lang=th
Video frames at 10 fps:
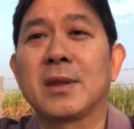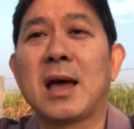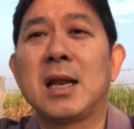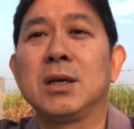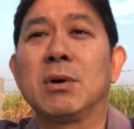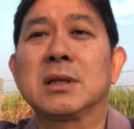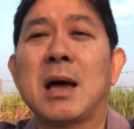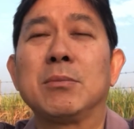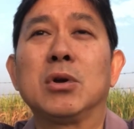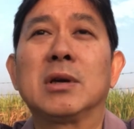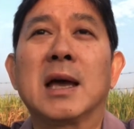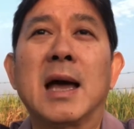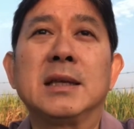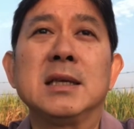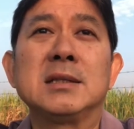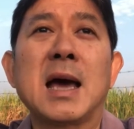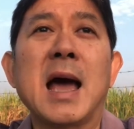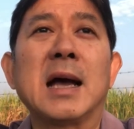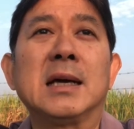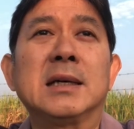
นะหรือว่าทำโดยการที่จ้าง